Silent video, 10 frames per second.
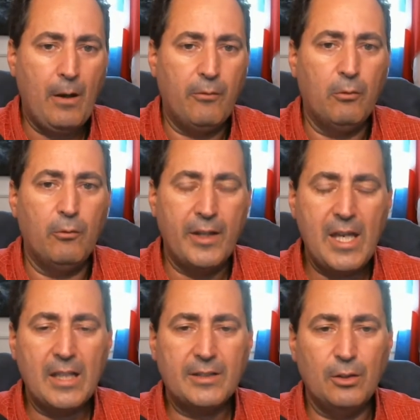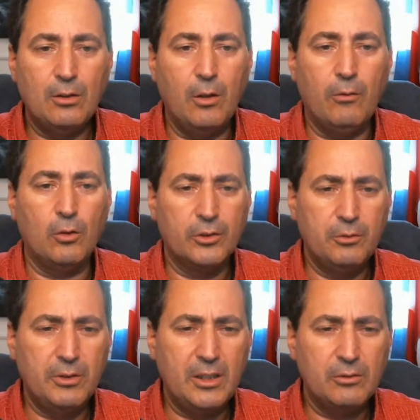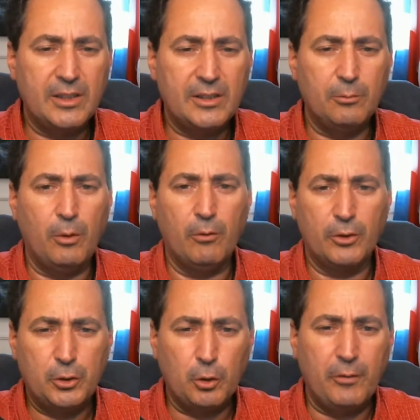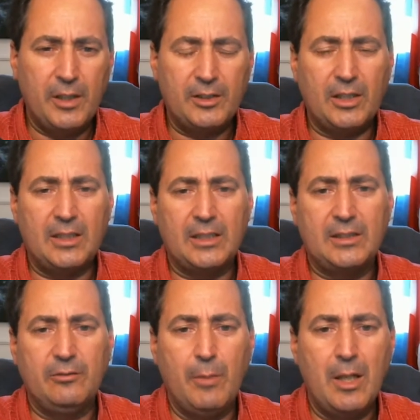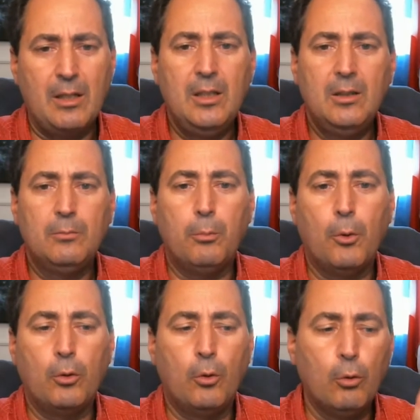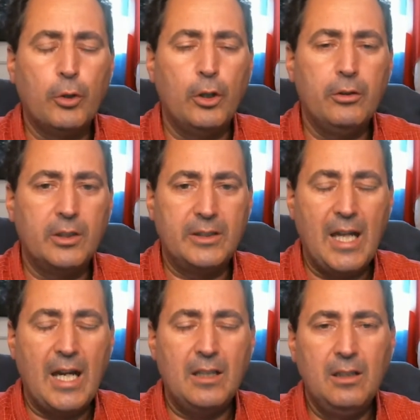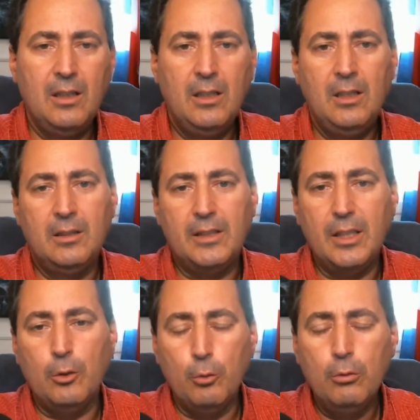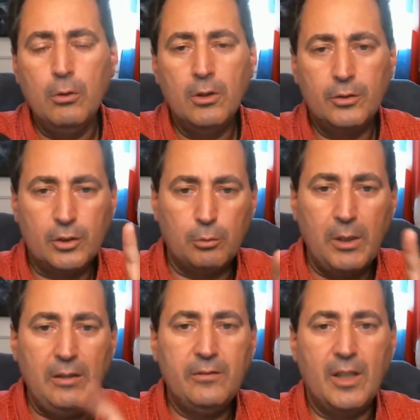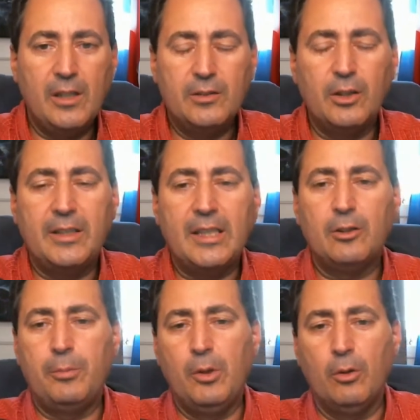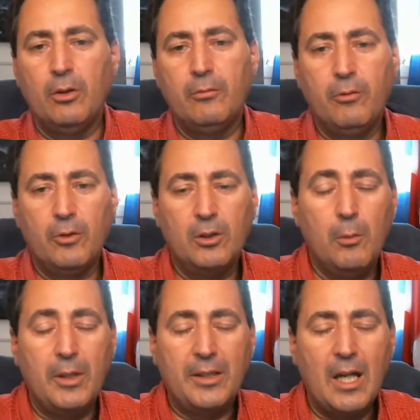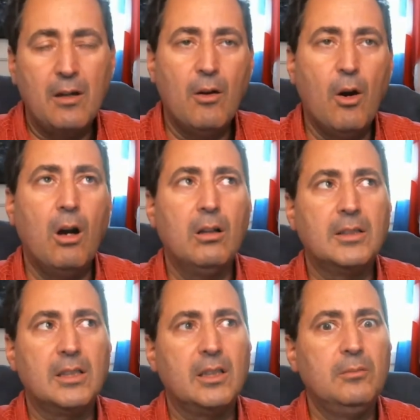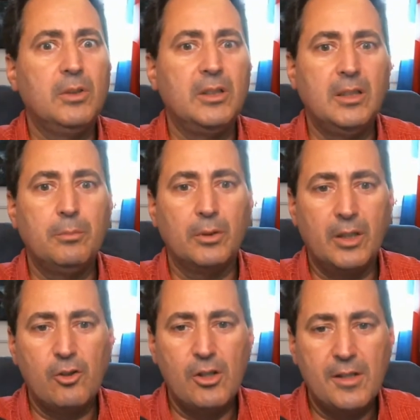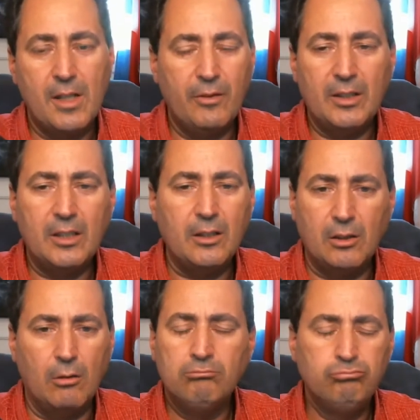Il faut veiller à ça. On va continuer de dénoncer ça, puis on va surveiller ça attentivement pour pas qu'aucun de notre gang d'élus suivre ce texte d'opinion-là comme étant Ah, ça serait une bonne idée de protéger les enfants. Non, non, non.